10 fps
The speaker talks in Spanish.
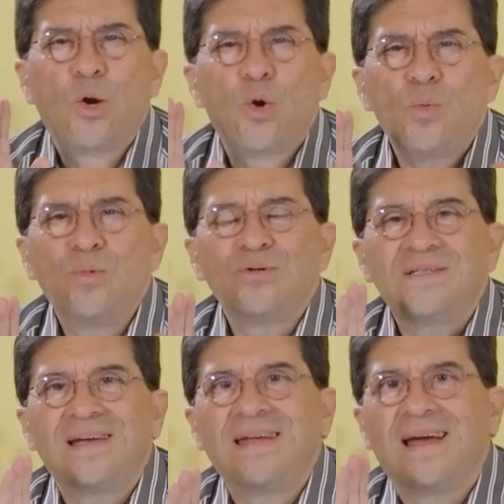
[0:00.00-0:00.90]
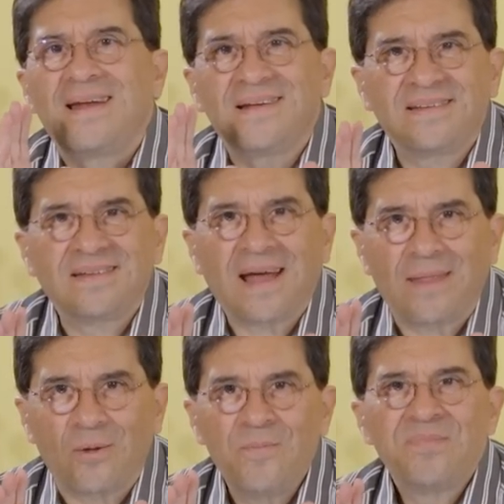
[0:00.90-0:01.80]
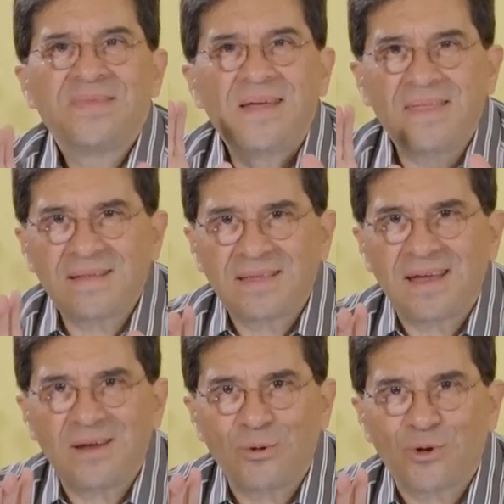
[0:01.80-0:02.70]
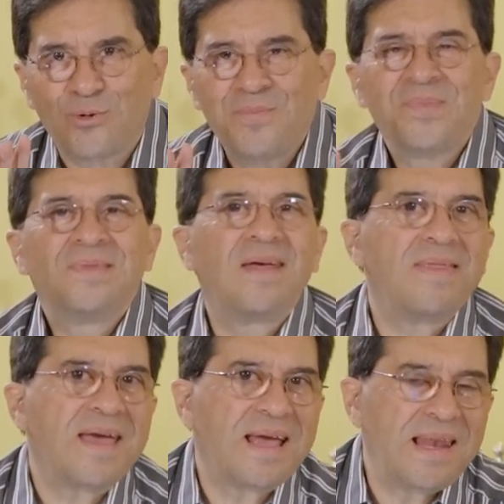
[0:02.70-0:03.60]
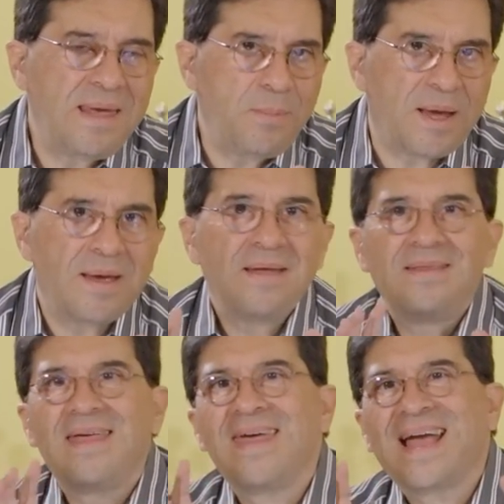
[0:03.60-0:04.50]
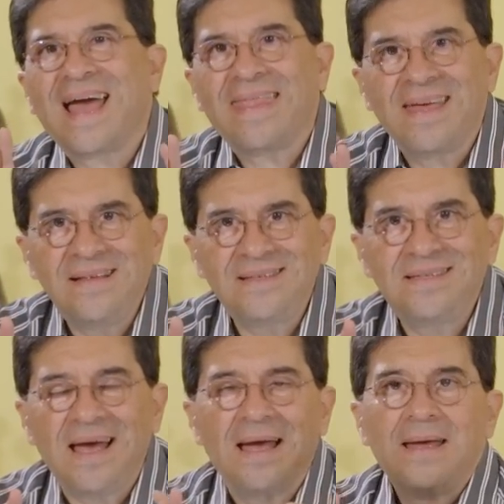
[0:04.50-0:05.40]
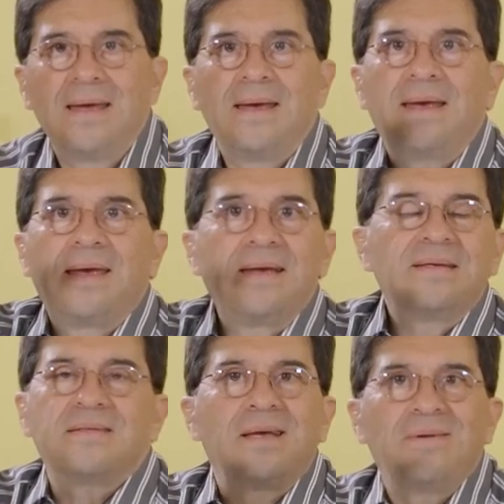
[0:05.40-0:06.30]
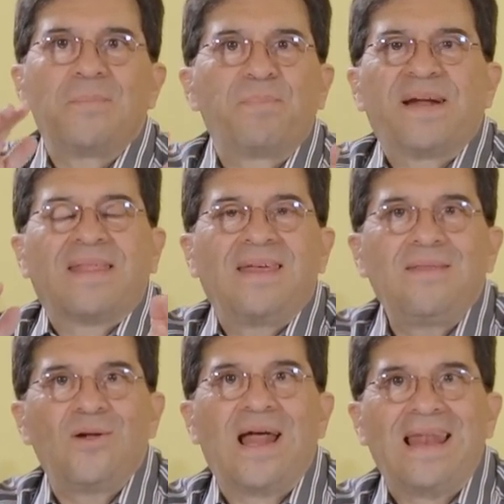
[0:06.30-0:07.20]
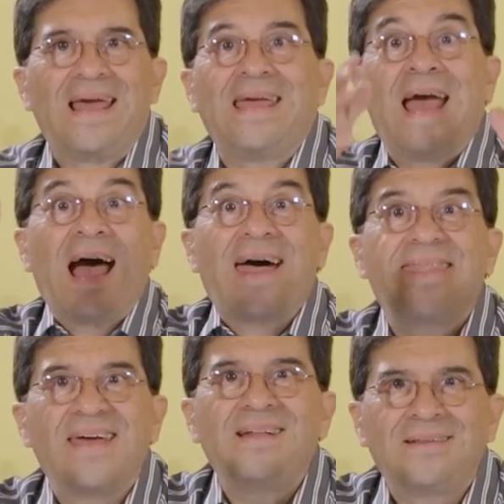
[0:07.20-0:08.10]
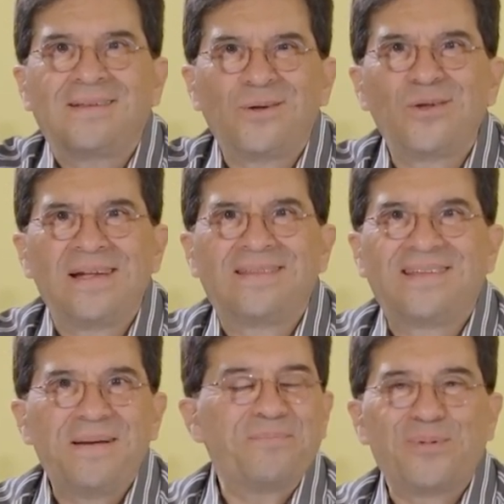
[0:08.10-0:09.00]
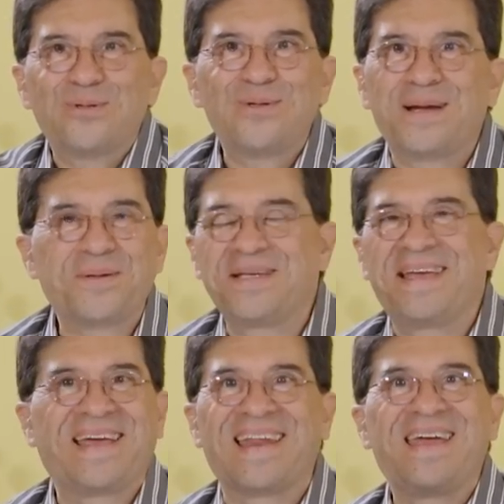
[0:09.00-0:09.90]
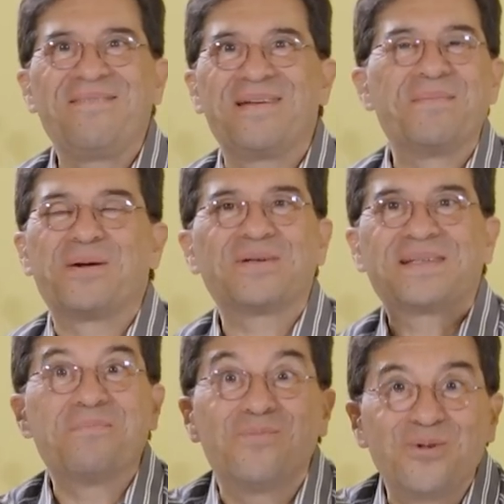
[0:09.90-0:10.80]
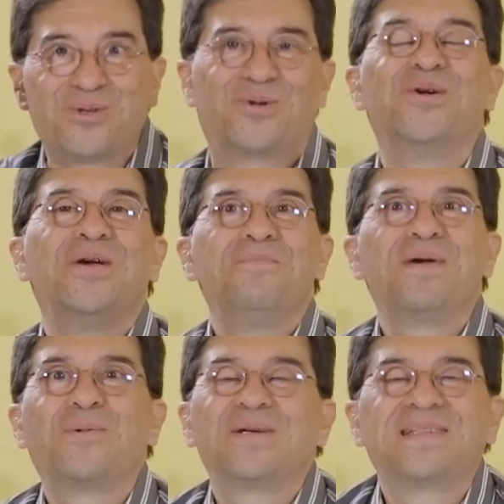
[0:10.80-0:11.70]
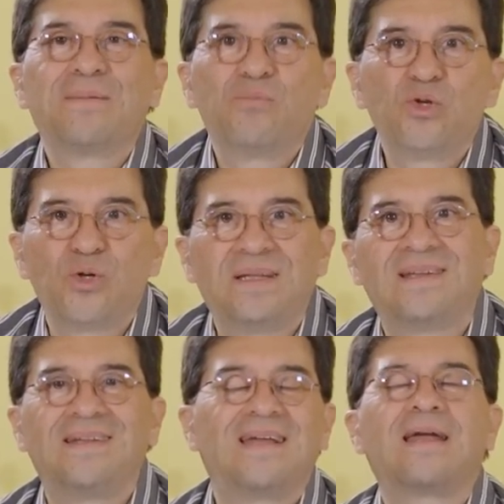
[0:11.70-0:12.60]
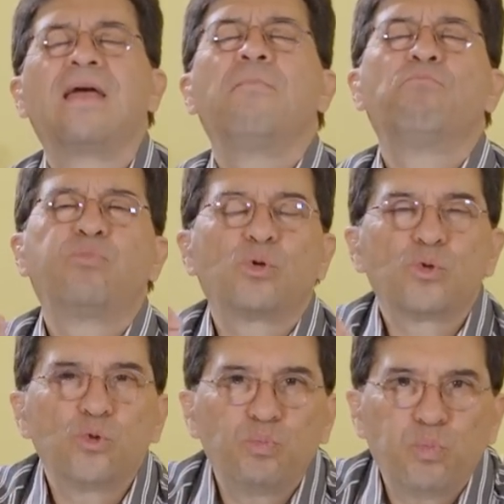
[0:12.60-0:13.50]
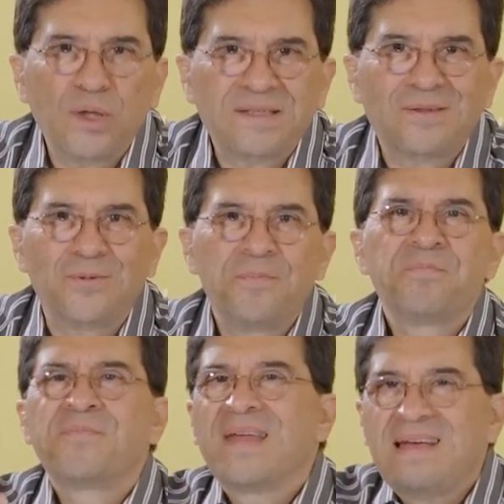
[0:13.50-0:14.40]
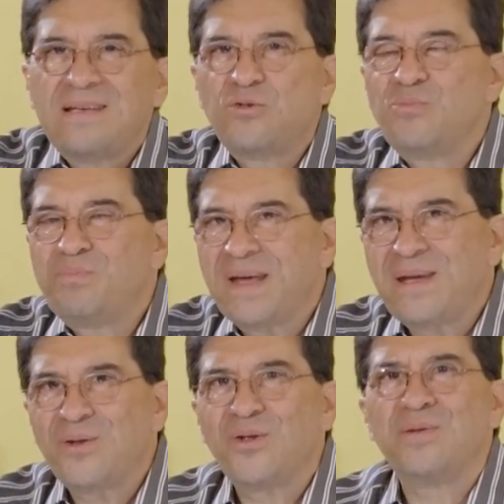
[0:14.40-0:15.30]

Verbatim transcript: ¿Cómo sería el estado de deterioro, de declive, de decadencia que se había perdido la ley adentro del templo. Es una cosa increíble, me cuesta mucho, me cuesta mucho entender. Por supuesto que es un periodo